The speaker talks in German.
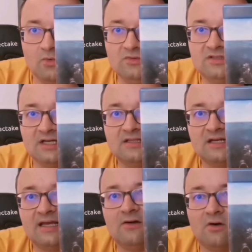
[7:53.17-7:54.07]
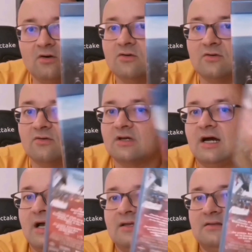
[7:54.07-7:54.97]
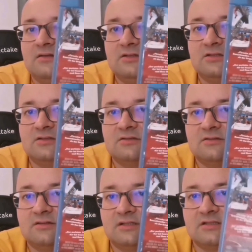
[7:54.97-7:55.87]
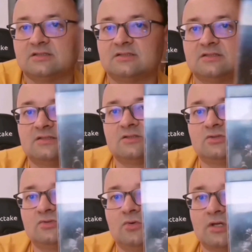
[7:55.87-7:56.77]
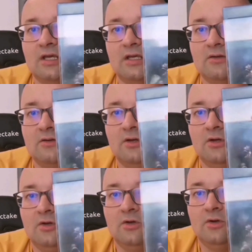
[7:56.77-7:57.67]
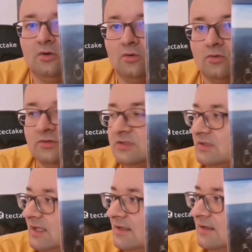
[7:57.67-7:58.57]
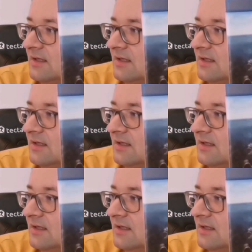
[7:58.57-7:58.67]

ja, unter 3 Euro geeinigt. Das ist okay. Und